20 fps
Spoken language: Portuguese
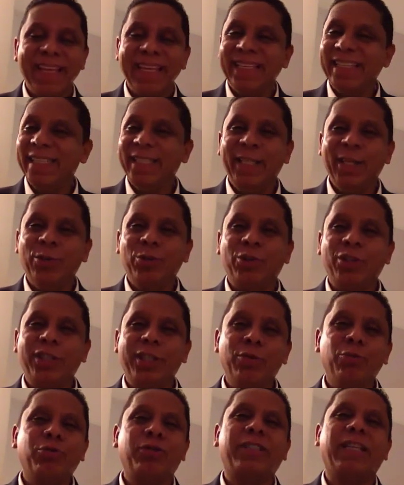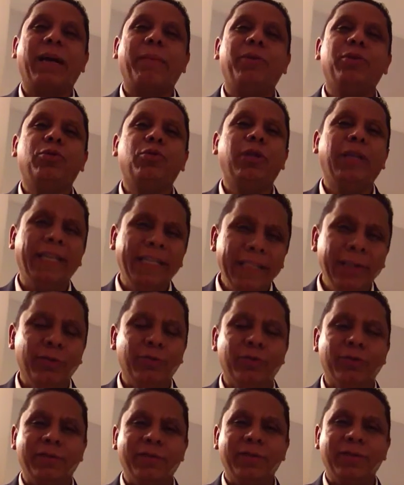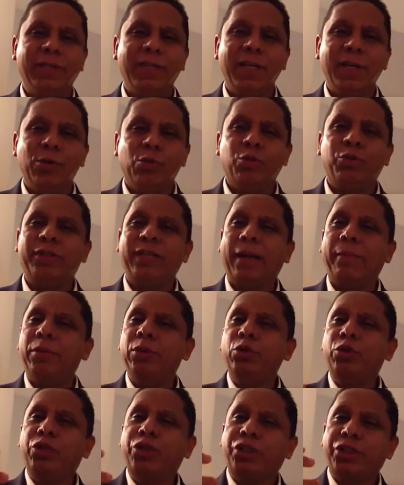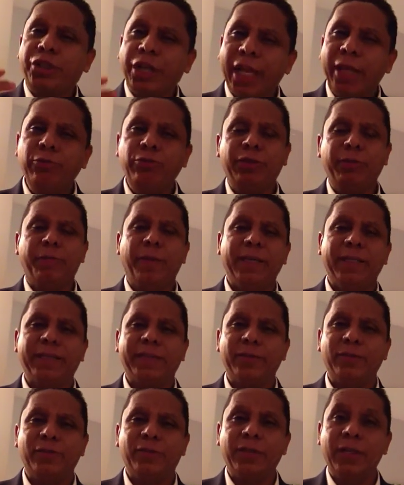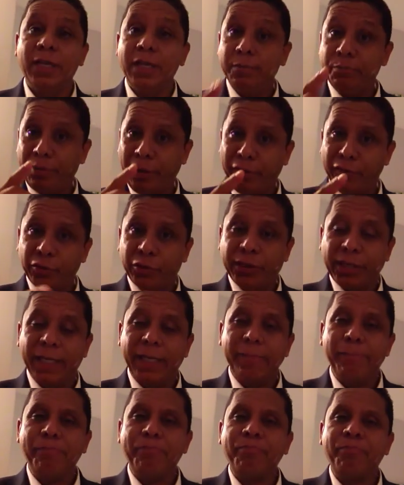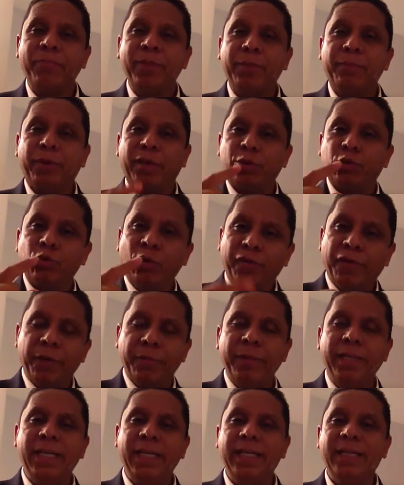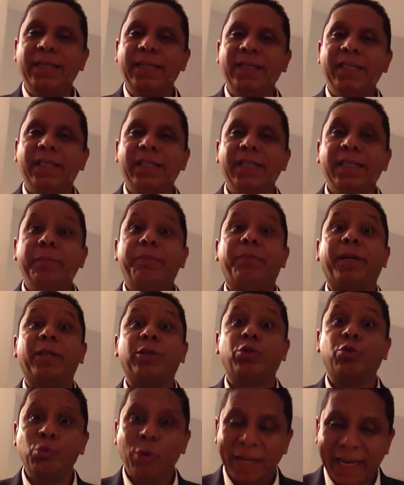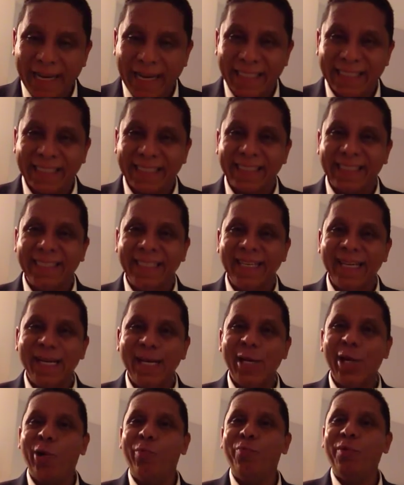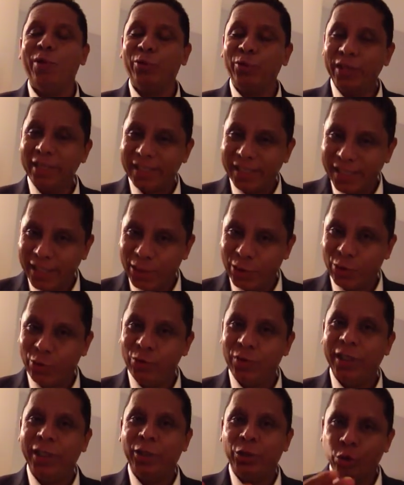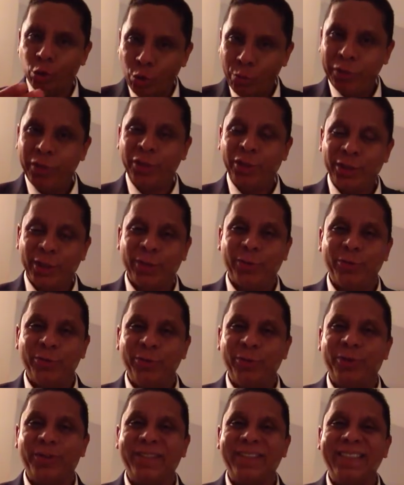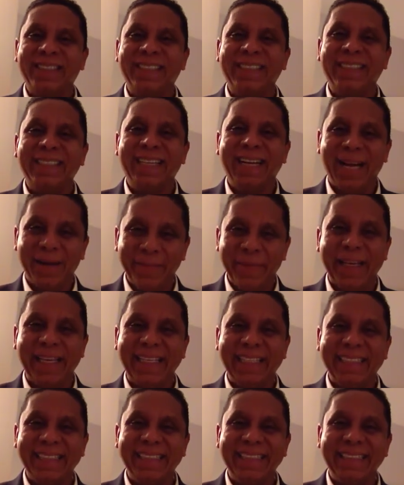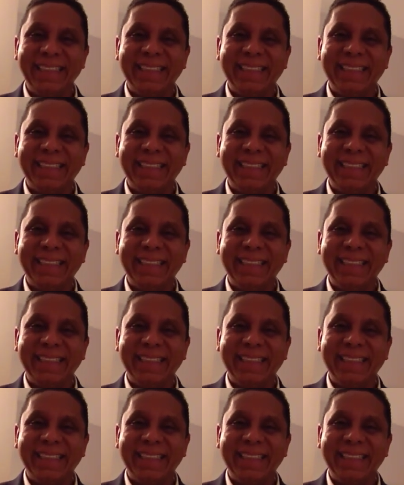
Que Deus te dê um sábado lindo, um sábado cheio de bênçãos para você, para sua família e para sua casa. É o meu desejo em nome de Jesus. Amém.